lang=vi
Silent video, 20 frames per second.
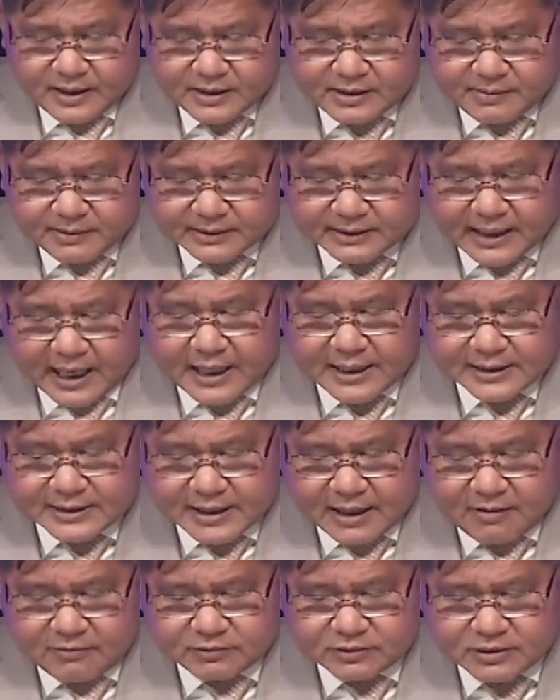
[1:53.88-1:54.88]
nhưng mà tại
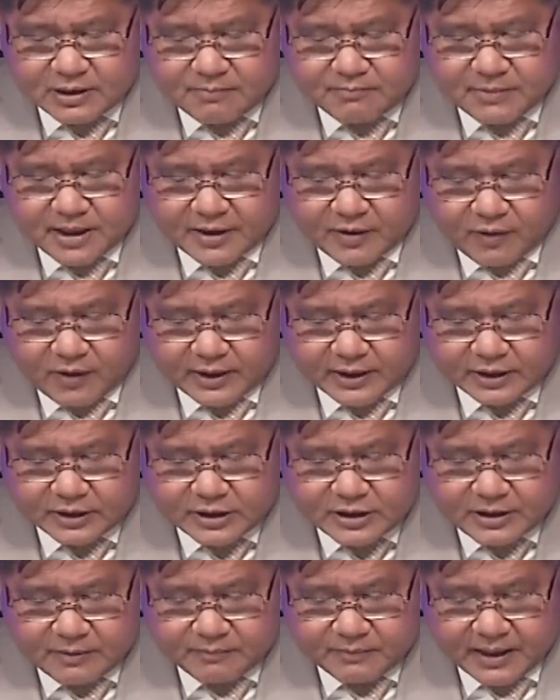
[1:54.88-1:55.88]
sao ông Trump lại nói cái
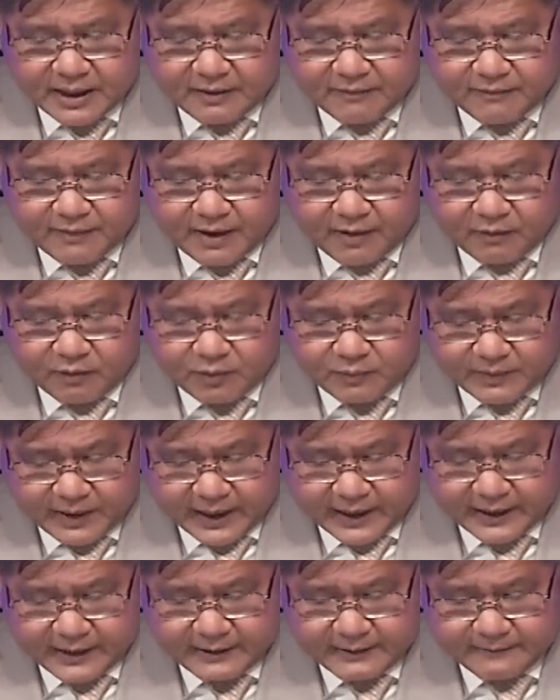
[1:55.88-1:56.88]
điểm này vào lúc
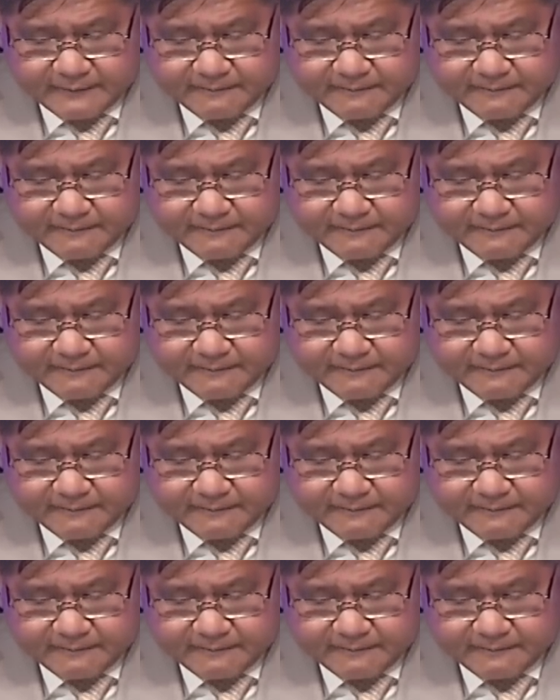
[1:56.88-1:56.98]
này